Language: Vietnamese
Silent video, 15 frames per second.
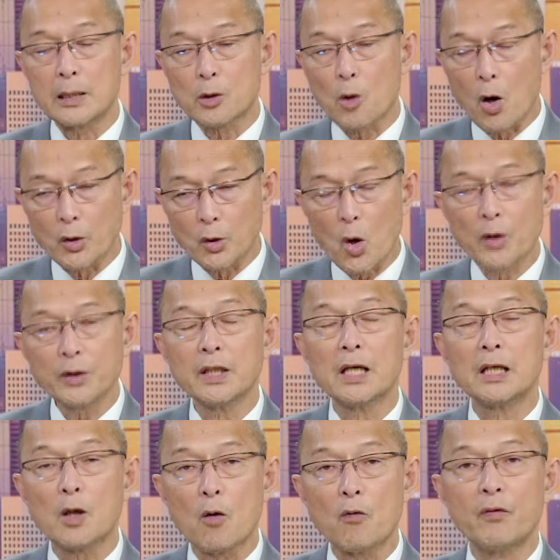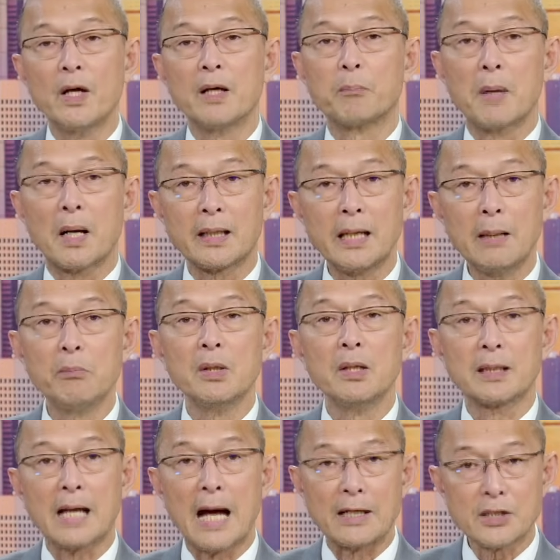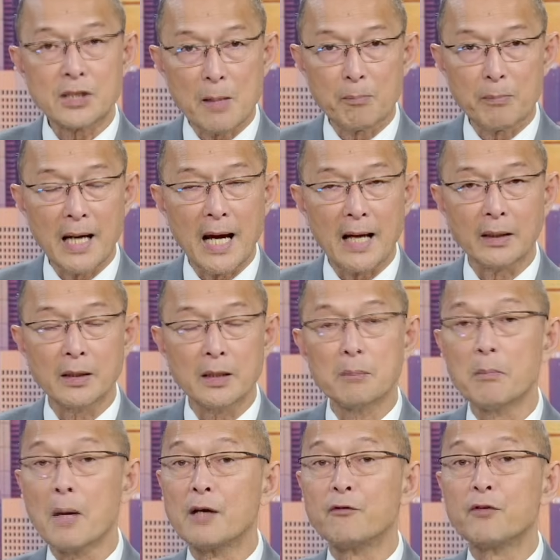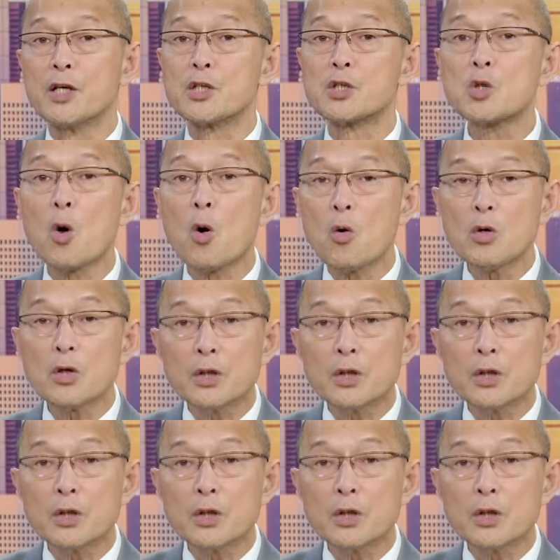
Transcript: còn có những cái công việc mà kiếm được cả trăm ngàn nữa bởi vì số